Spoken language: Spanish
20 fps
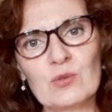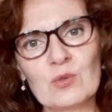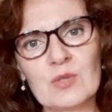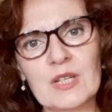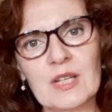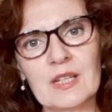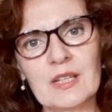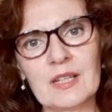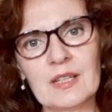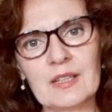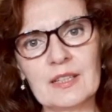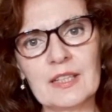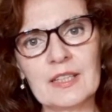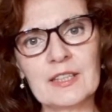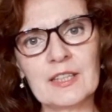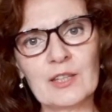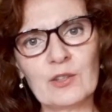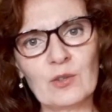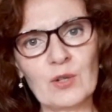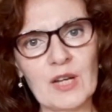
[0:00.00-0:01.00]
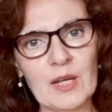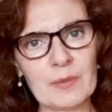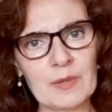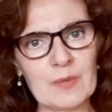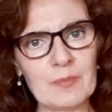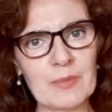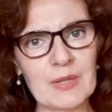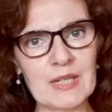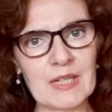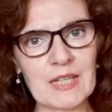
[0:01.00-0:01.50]
Susana y te doy la
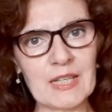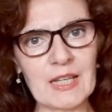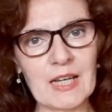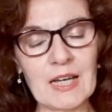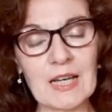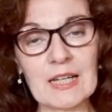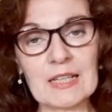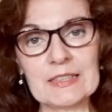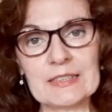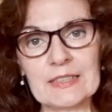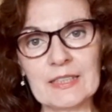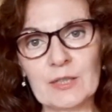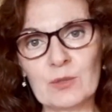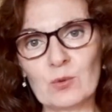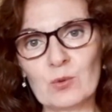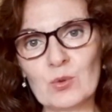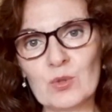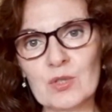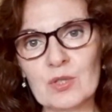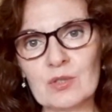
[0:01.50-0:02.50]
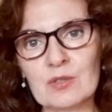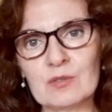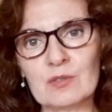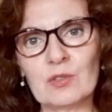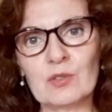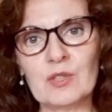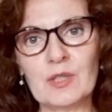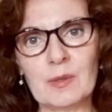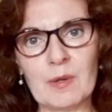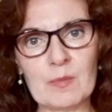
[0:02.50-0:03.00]
bienvenida a este curso
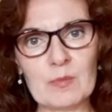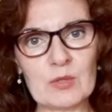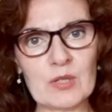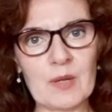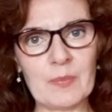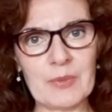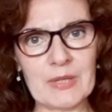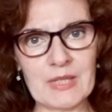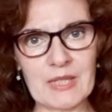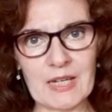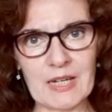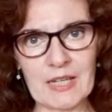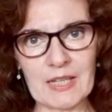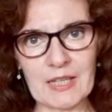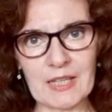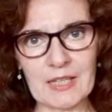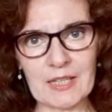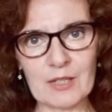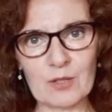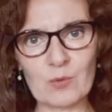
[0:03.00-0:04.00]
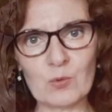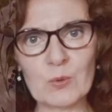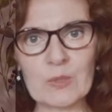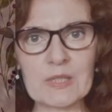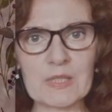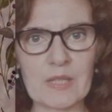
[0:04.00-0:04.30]
donde vamos a aprender a hacer un